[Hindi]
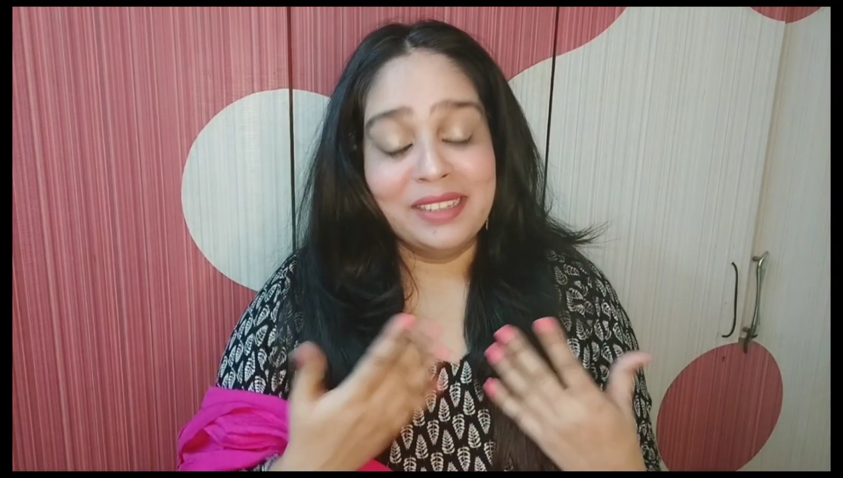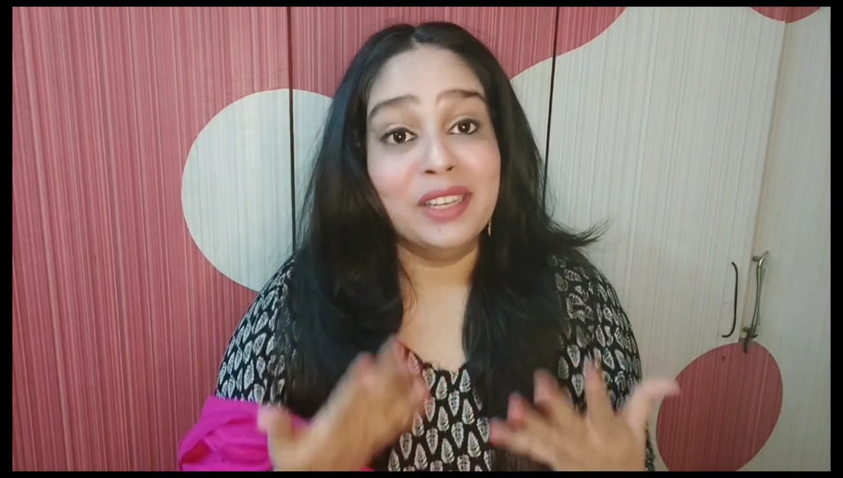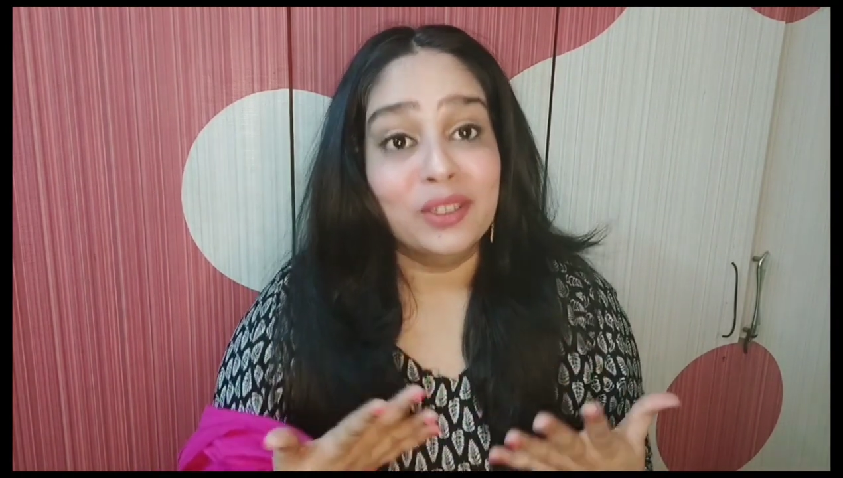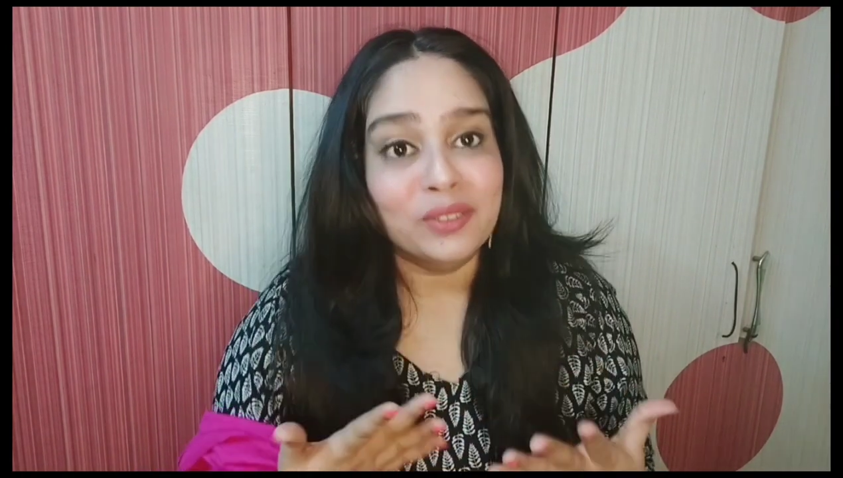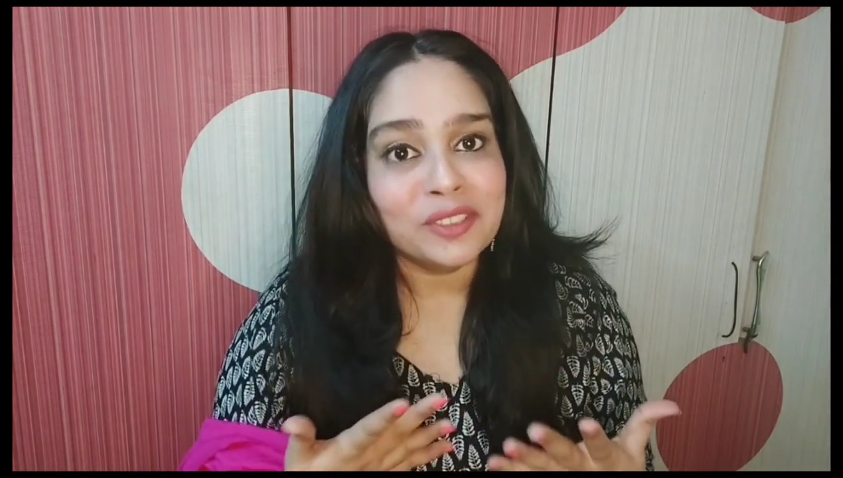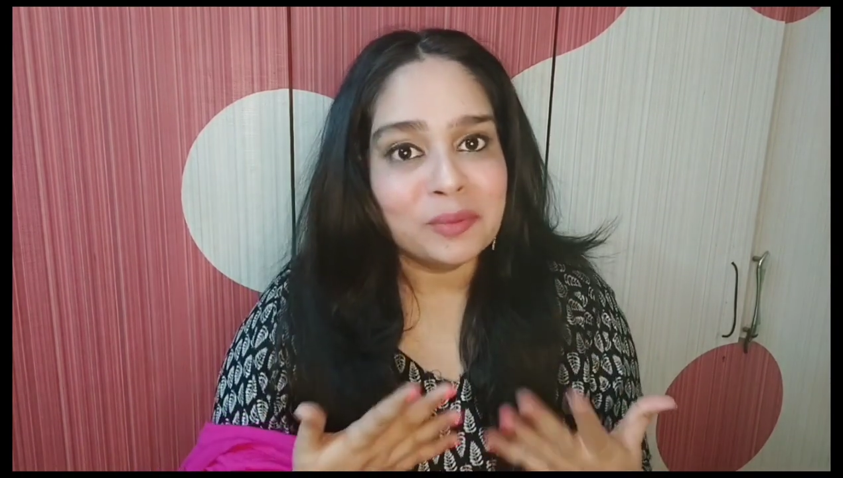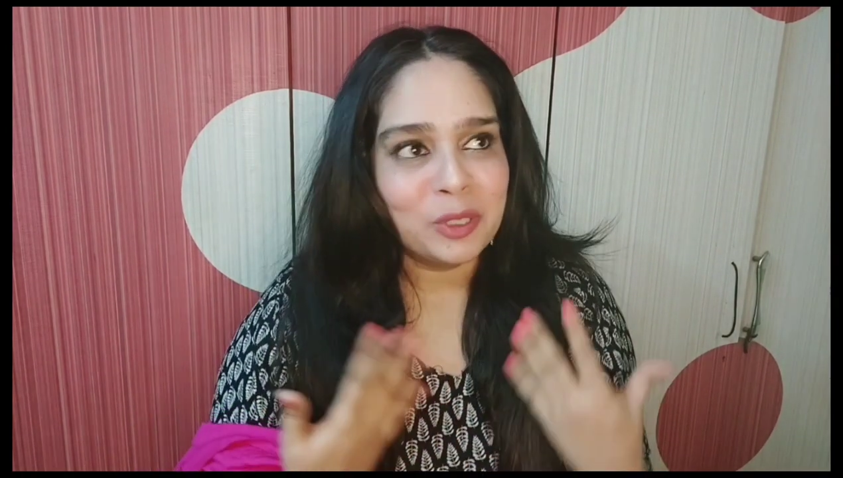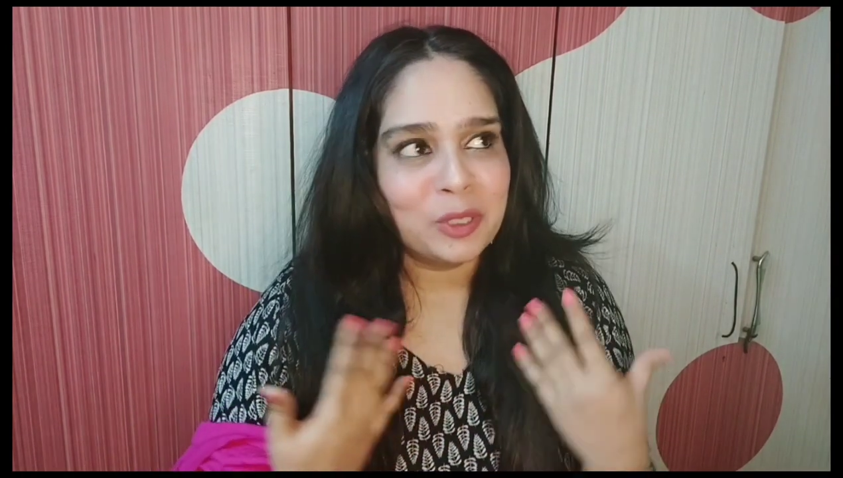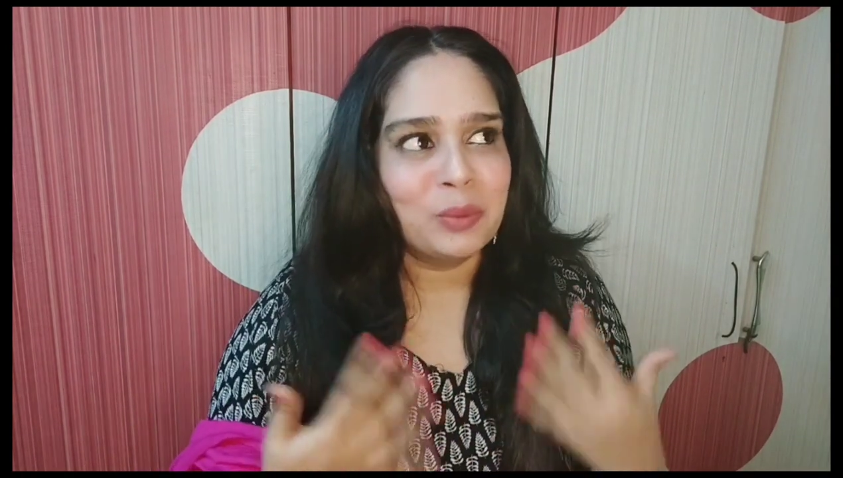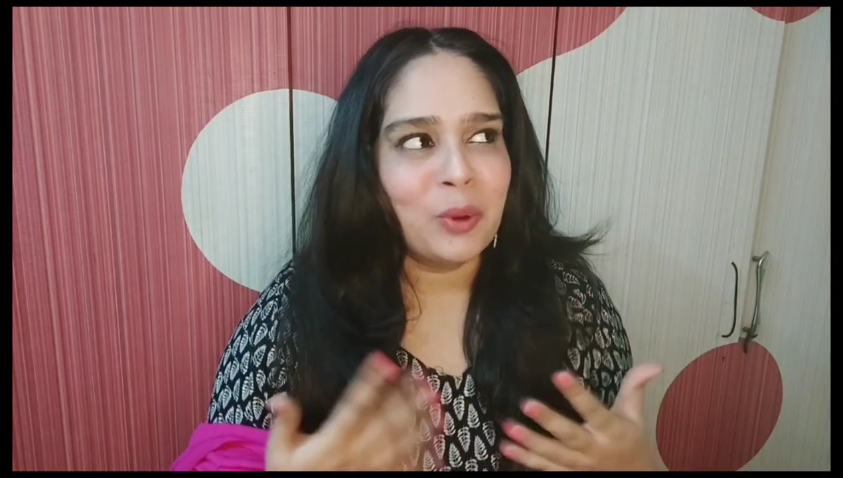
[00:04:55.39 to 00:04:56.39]
नर्वस
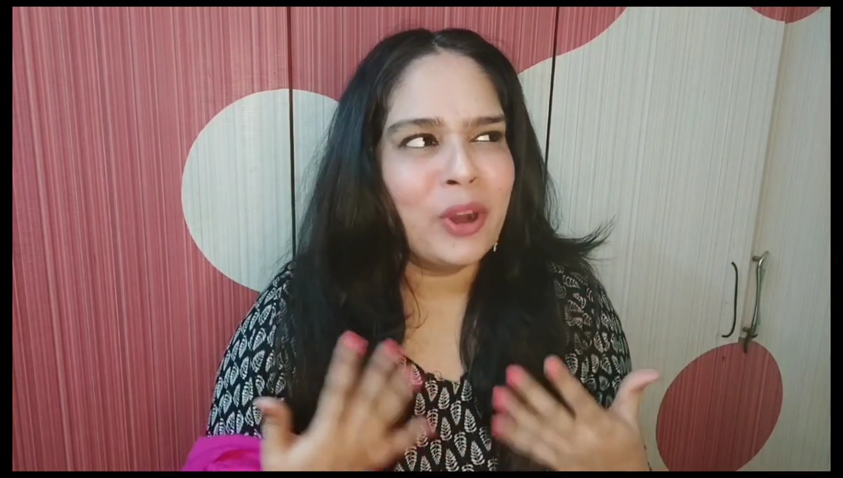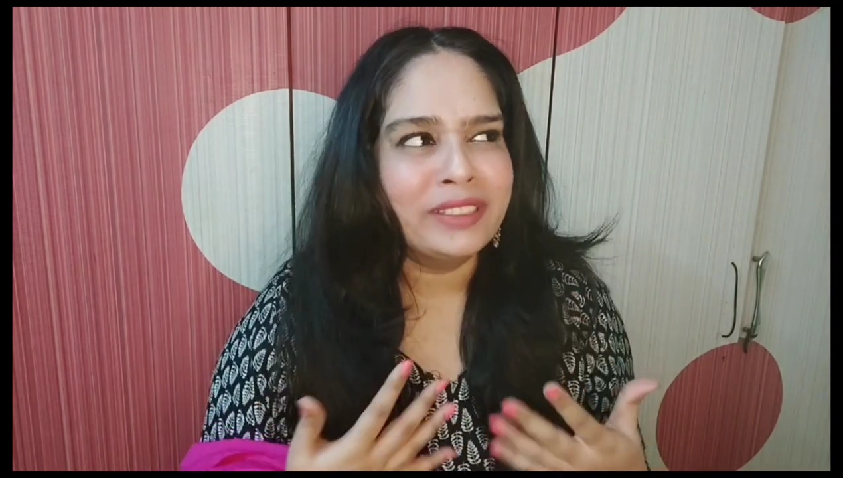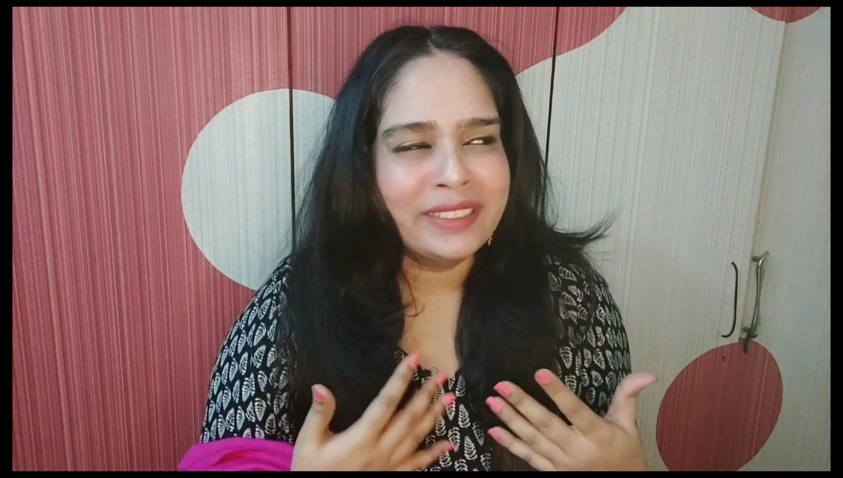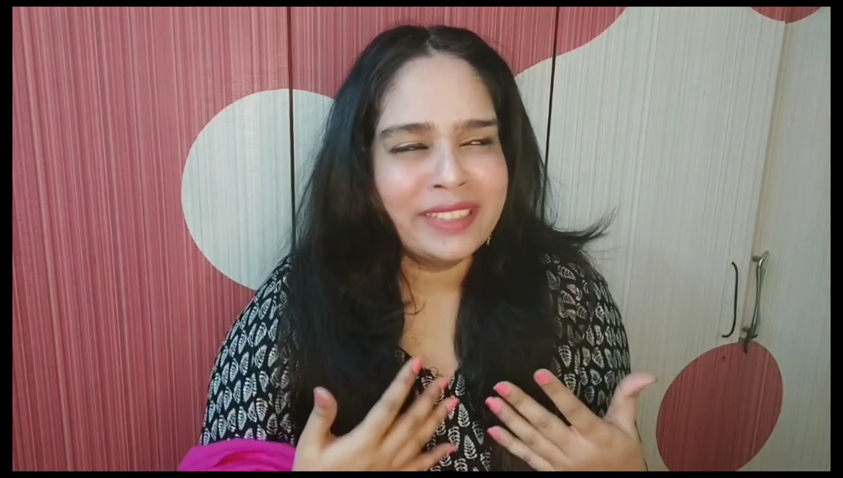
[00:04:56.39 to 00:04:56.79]
मुझे बहुत